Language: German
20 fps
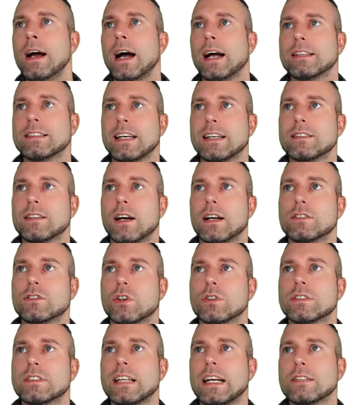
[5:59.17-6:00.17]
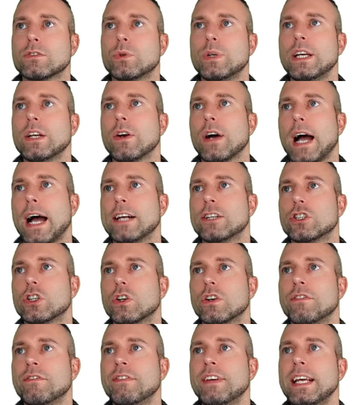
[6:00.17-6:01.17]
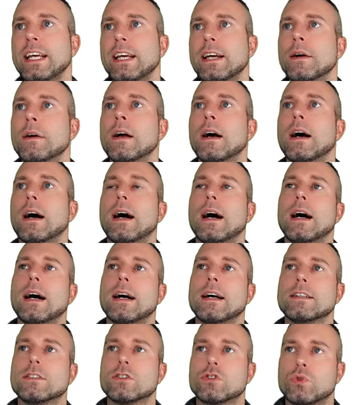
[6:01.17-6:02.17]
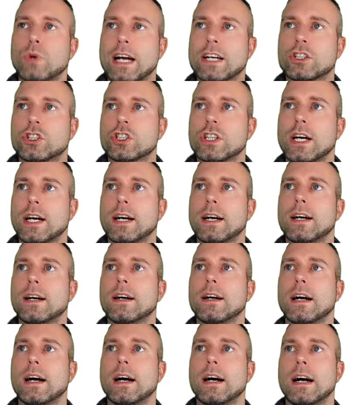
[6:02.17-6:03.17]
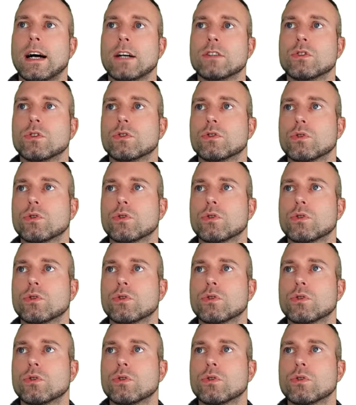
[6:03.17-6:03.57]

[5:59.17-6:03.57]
Ansonsten hast du hier noch Einstellungen wie äh, Structure, äh, also